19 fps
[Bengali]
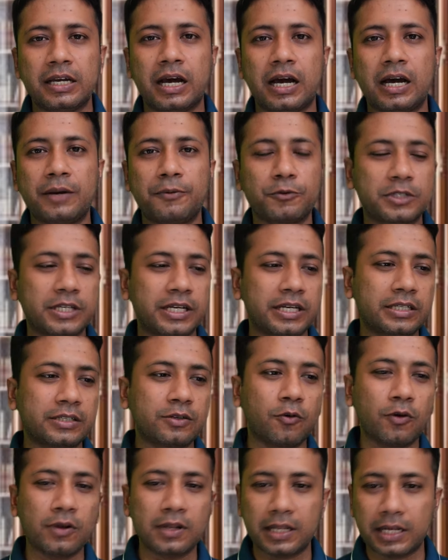আর সেক্ষেত্রে
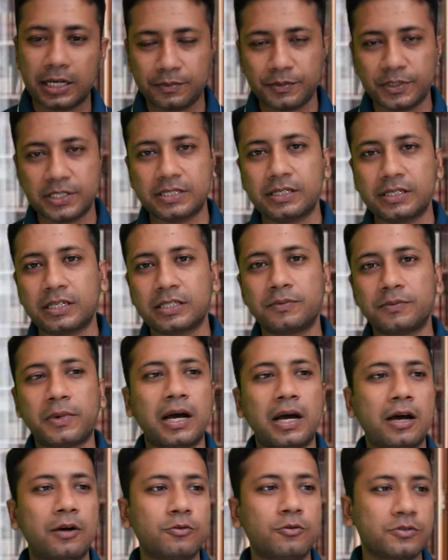অনলাইন বিজনেস বা
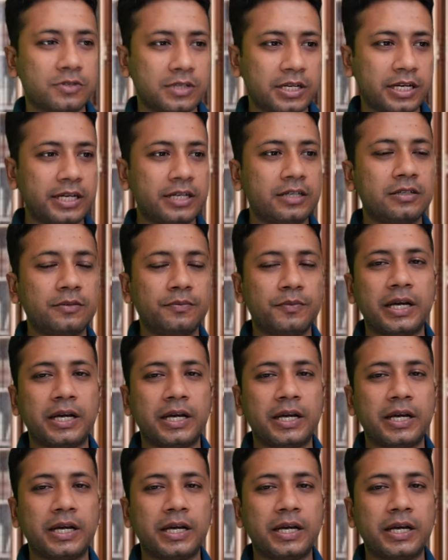হাউস রেন্ট